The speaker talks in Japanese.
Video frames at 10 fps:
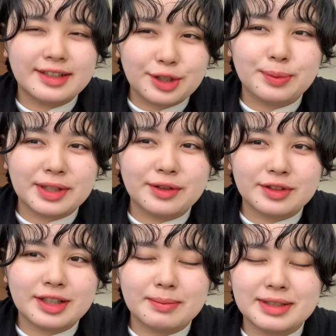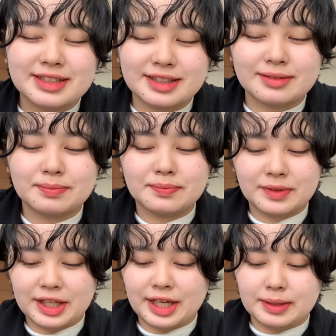色味でございますはい
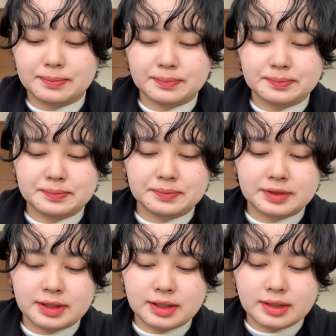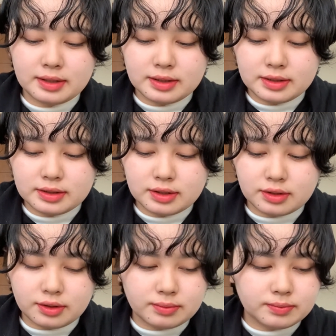ちょっ